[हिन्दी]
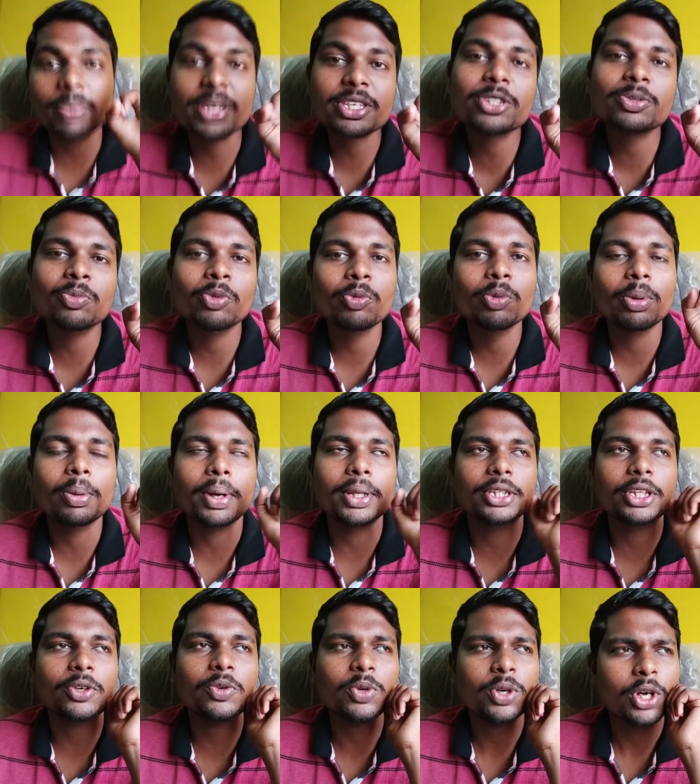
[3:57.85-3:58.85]
बेस्ट मूवी मैं
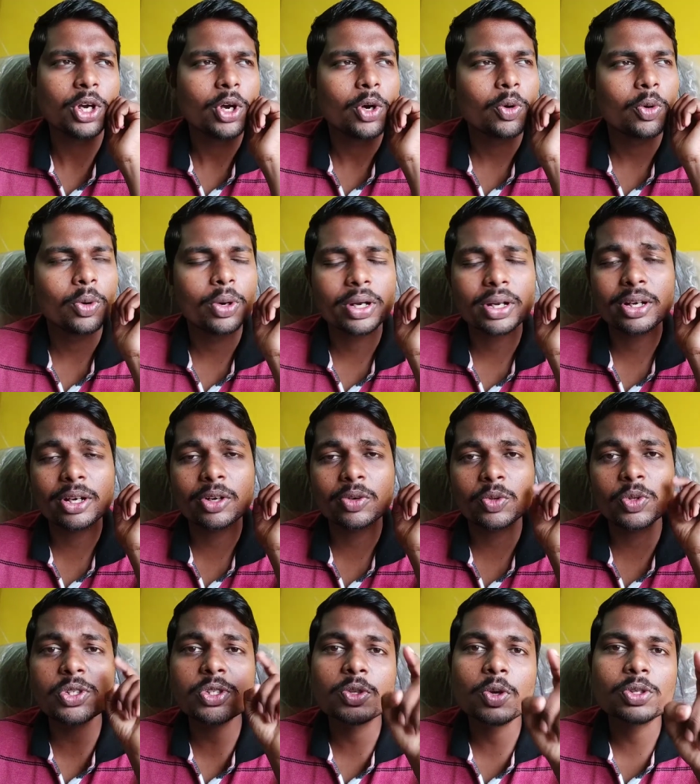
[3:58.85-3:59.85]
मानता हूँ और
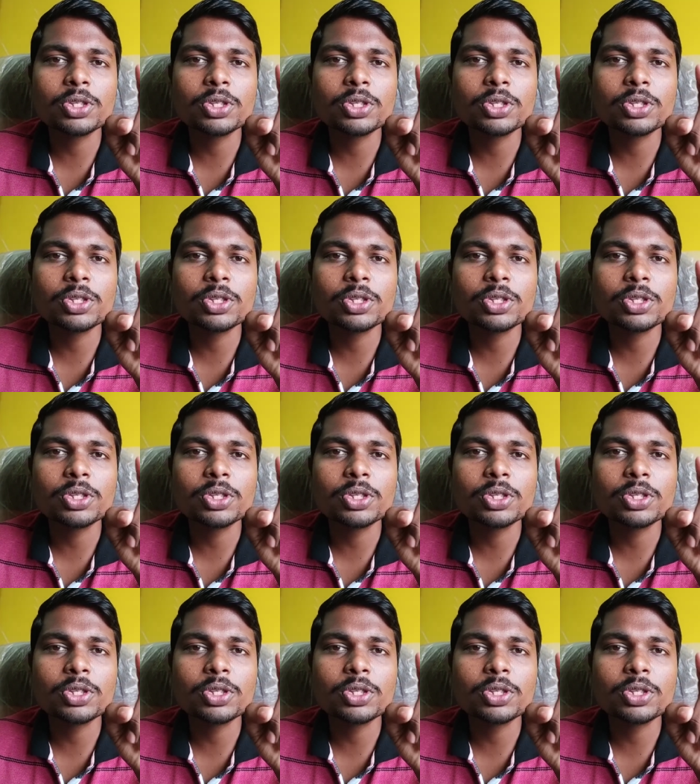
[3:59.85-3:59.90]
उस